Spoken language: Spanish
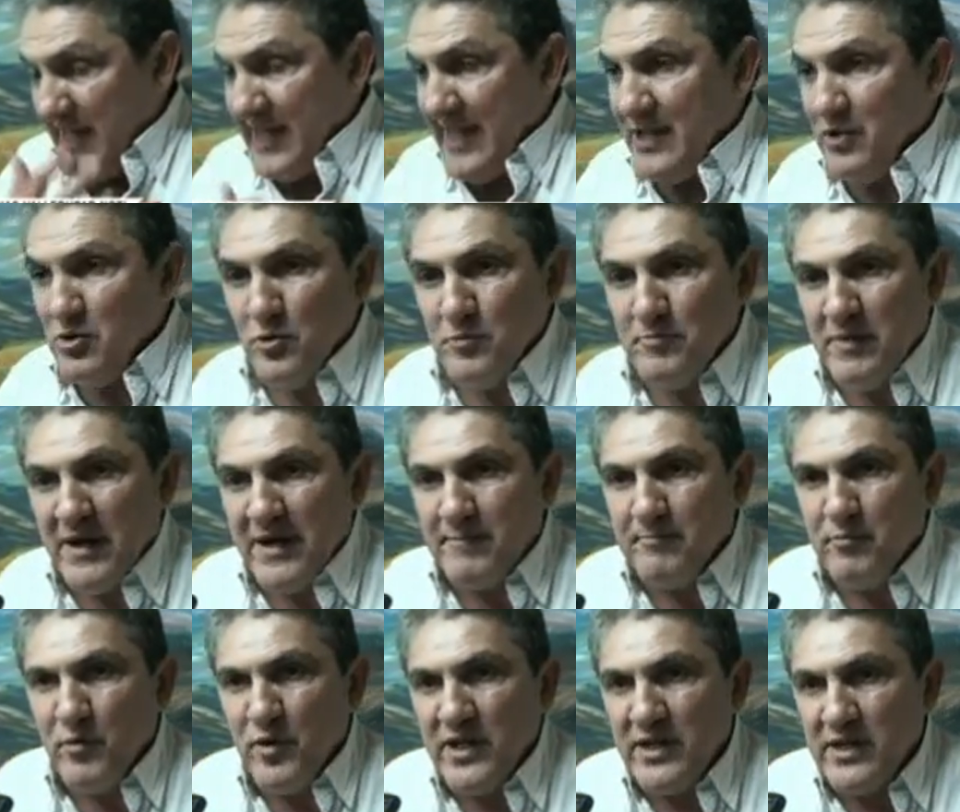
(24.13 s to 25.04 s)

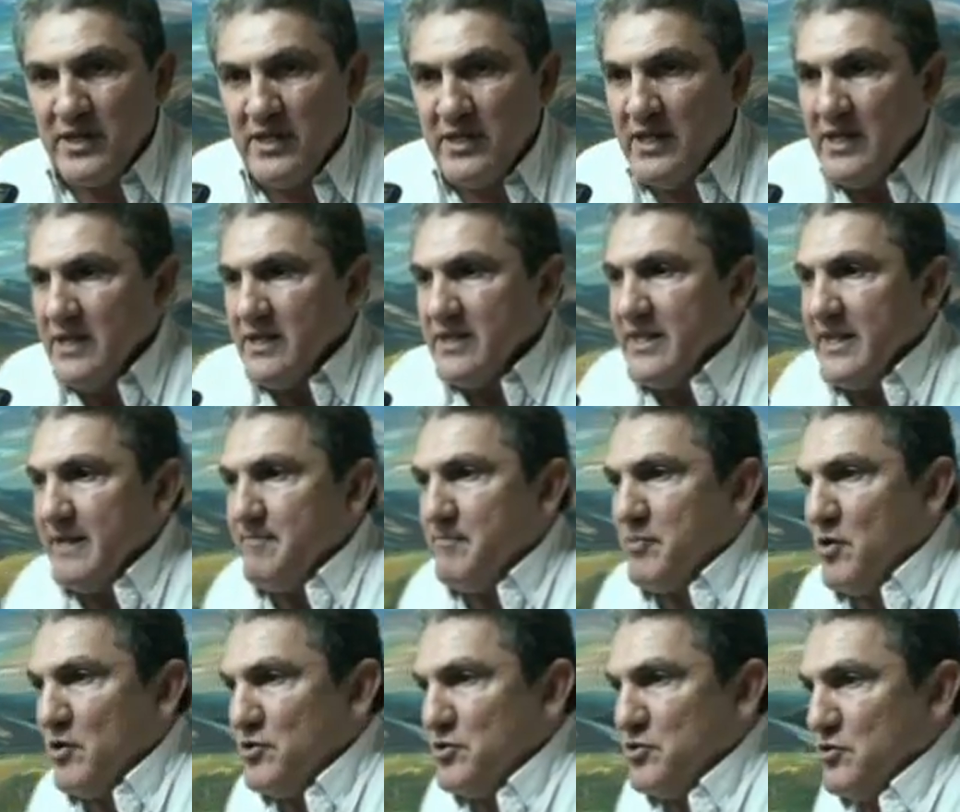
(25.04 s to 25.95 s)
Endupar puede, de
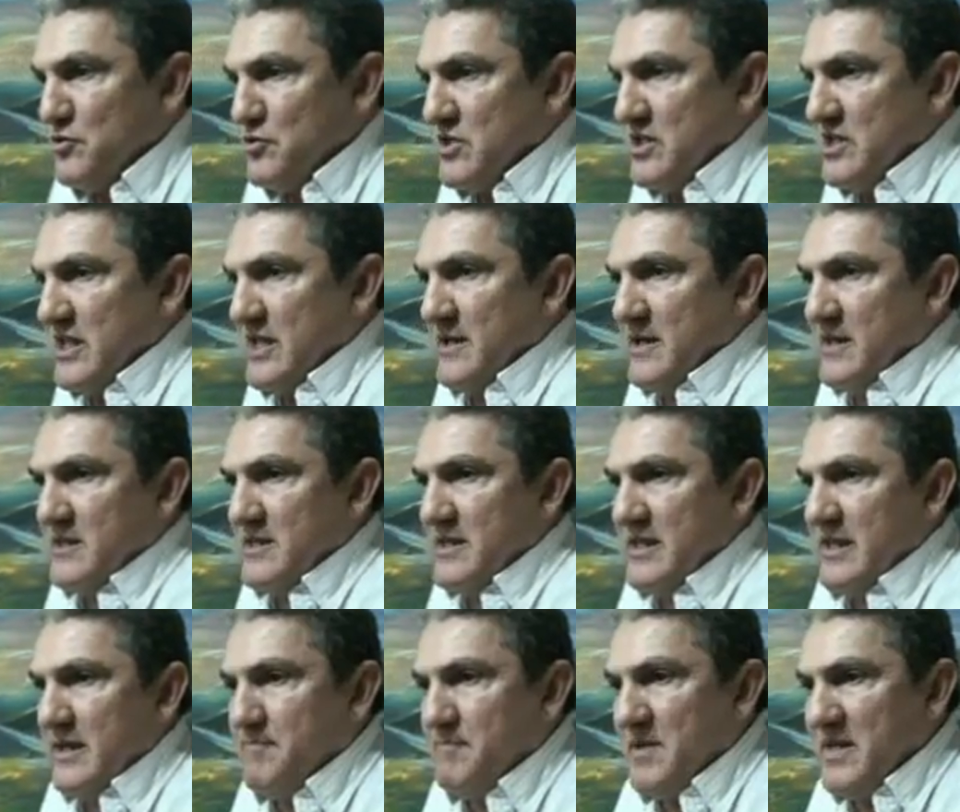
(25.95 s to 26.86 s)
pronto, si le,
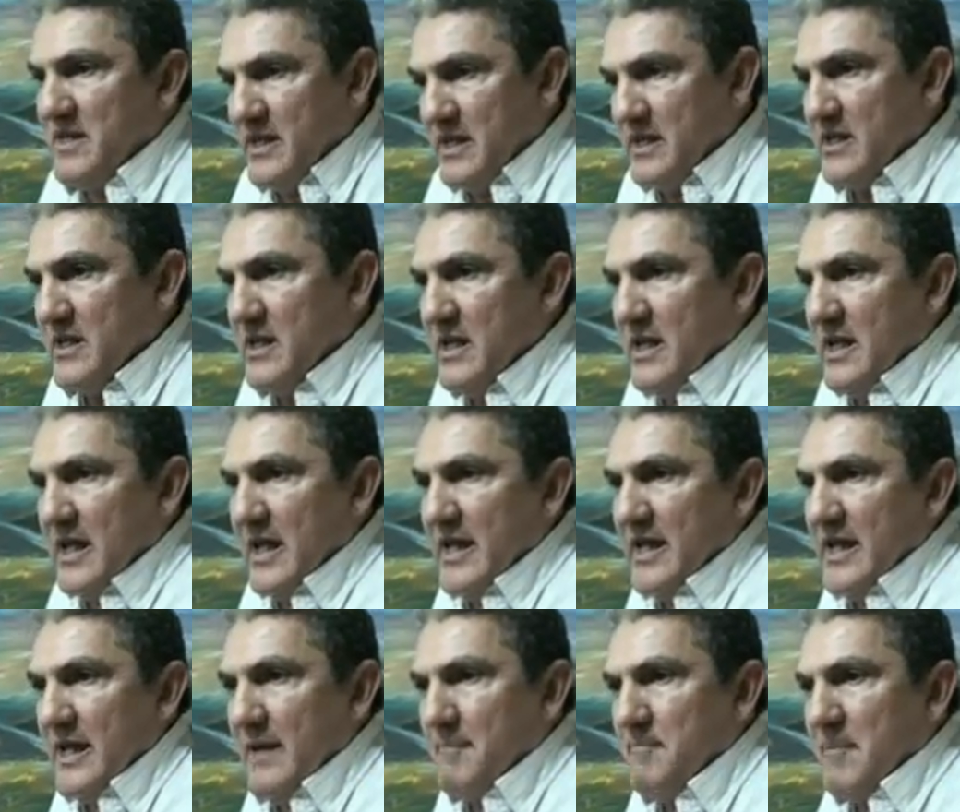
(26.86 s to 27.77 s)
si le piden
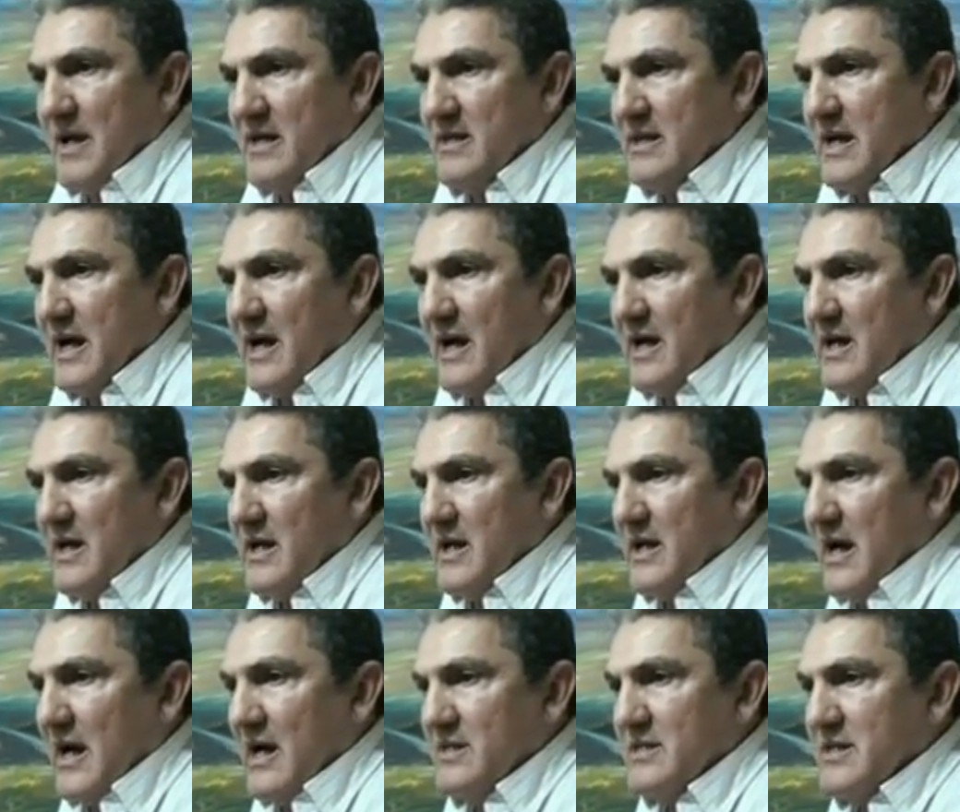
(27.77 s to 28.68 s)
en La Paz
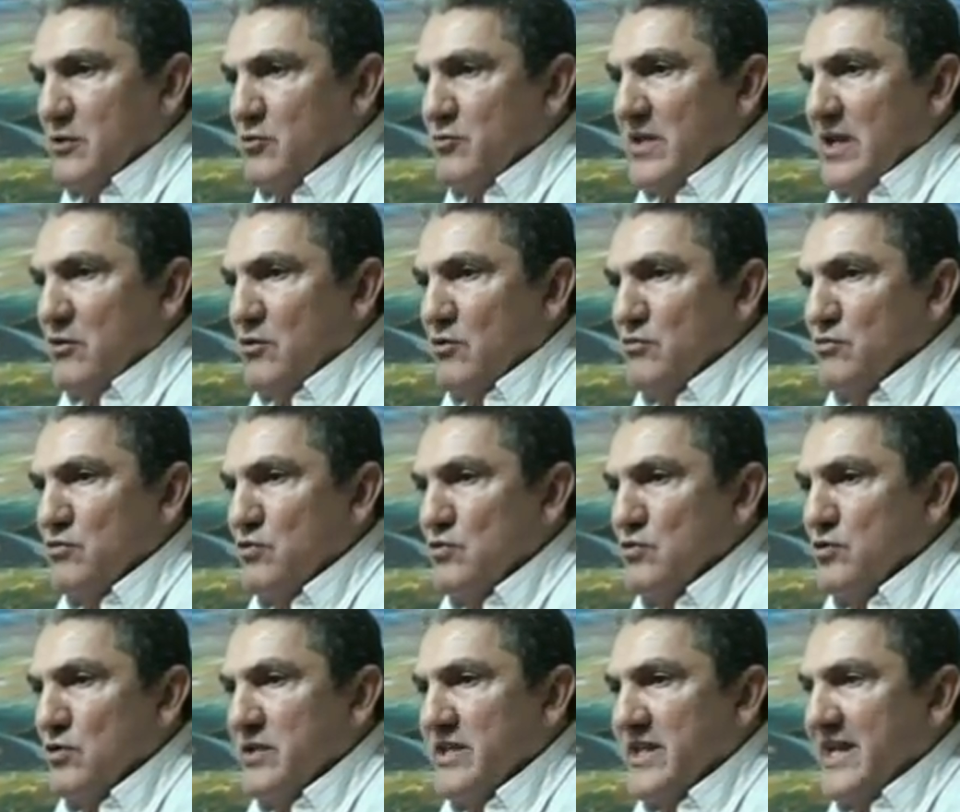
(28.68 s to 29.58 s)
eh, hacer una
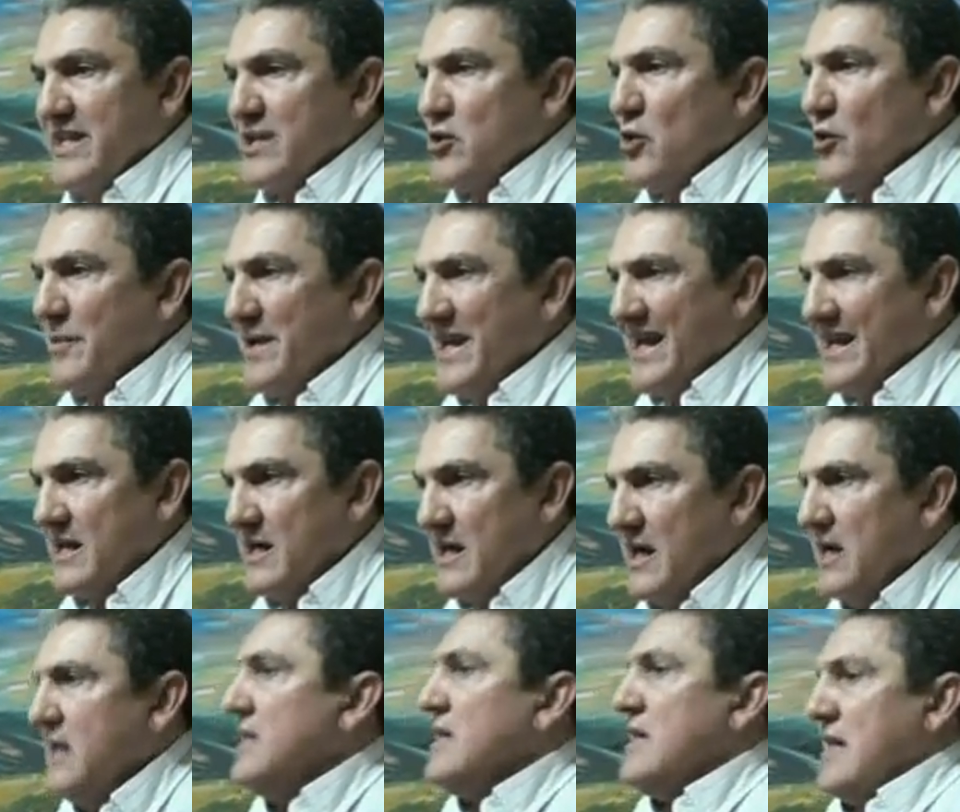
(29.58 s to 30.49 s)
consultoría y
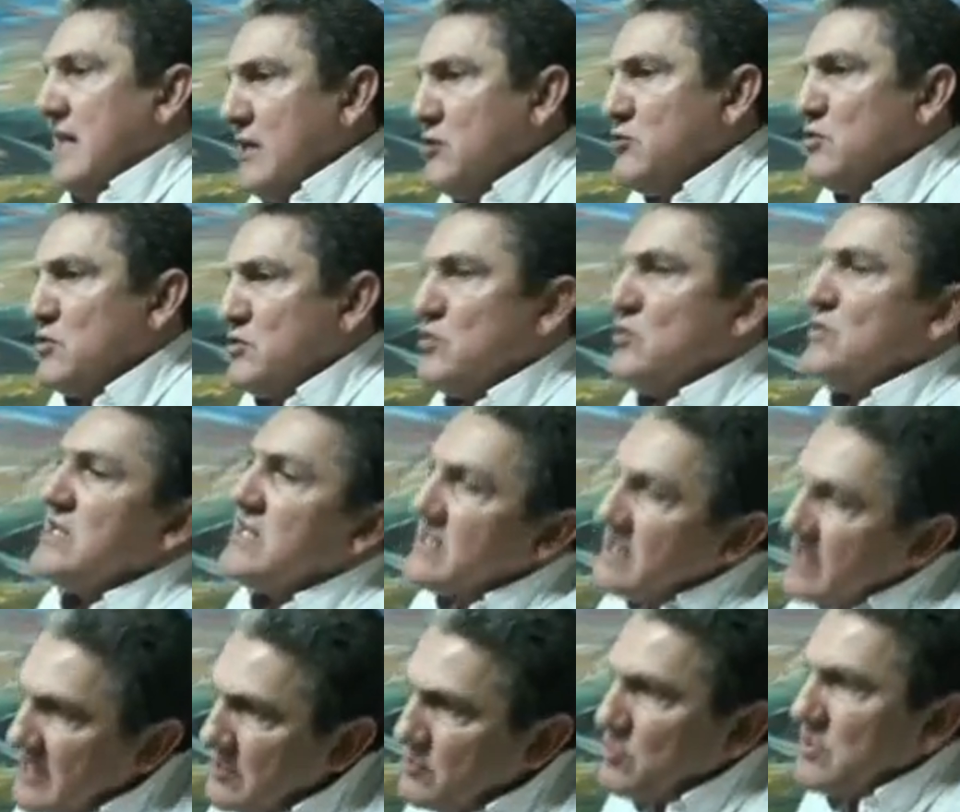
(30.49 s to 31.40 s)
cobrarla, esos son
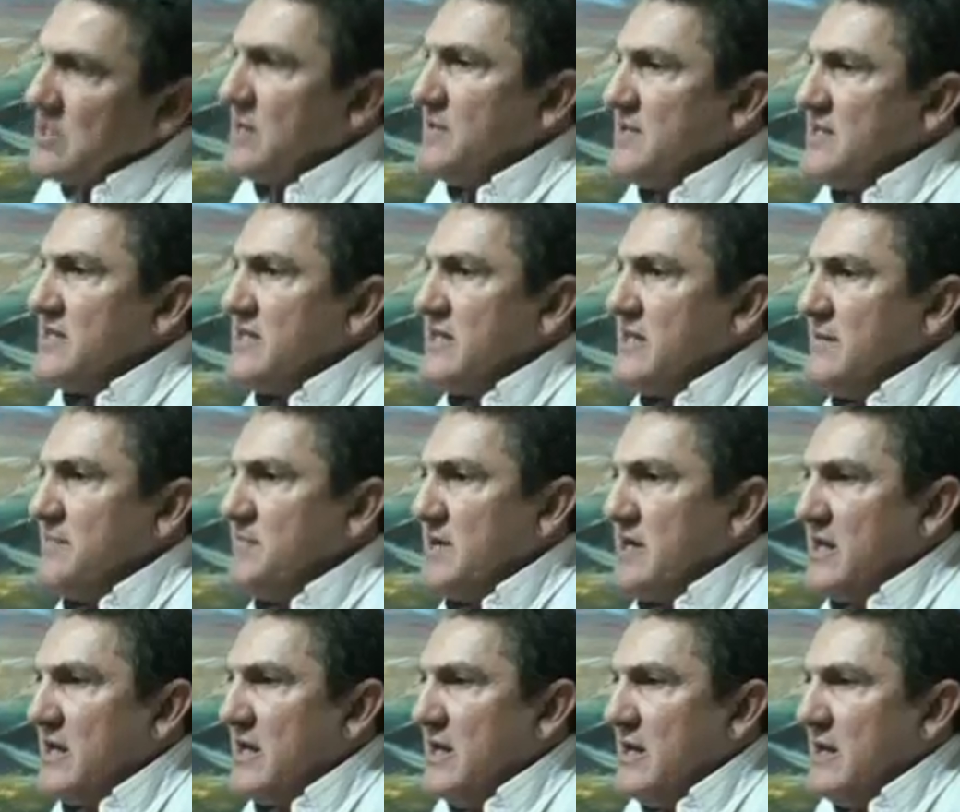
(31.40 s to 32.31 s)
ingresos que vendrían
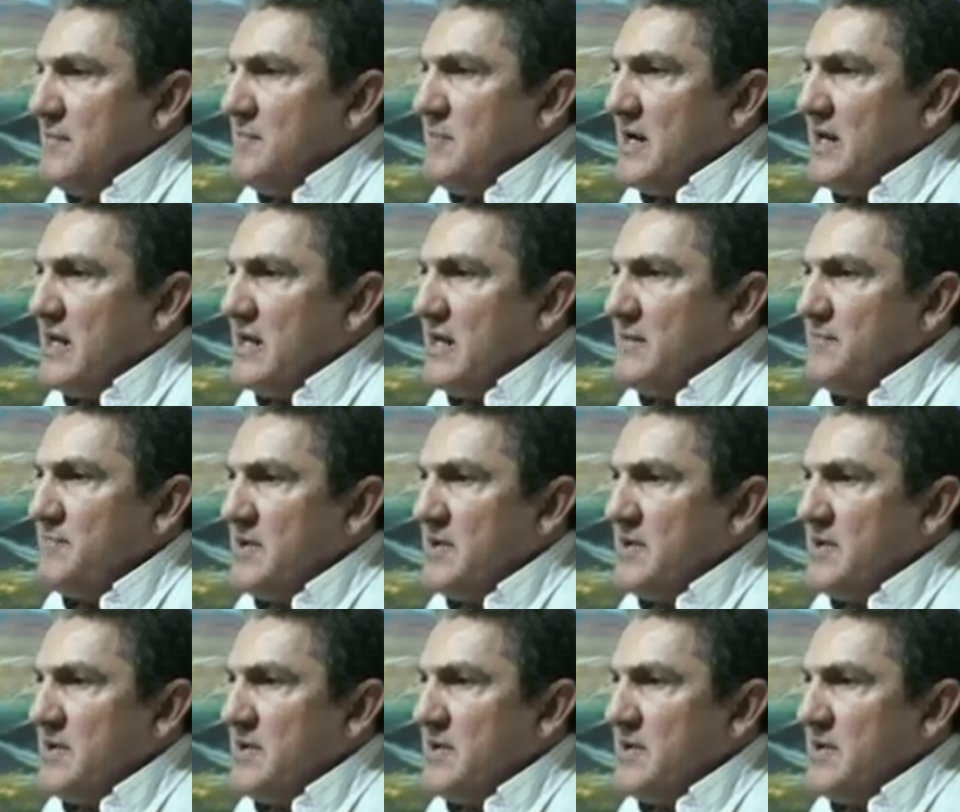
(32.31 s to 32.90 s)
para, para la